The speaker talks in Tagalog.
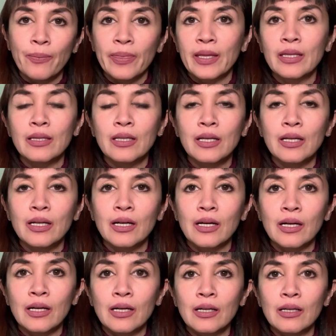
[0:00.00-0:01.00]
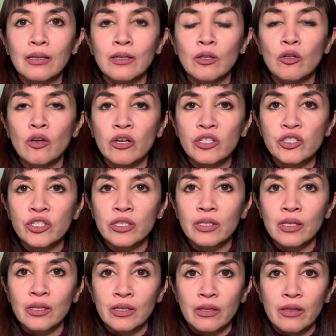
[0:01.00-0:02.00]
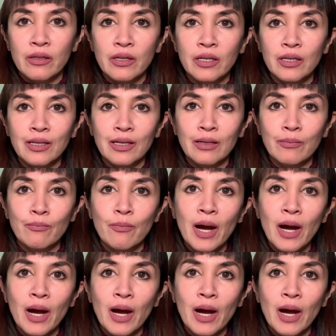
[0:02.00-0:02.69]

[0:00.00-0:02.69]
hindi ka logical in thinking,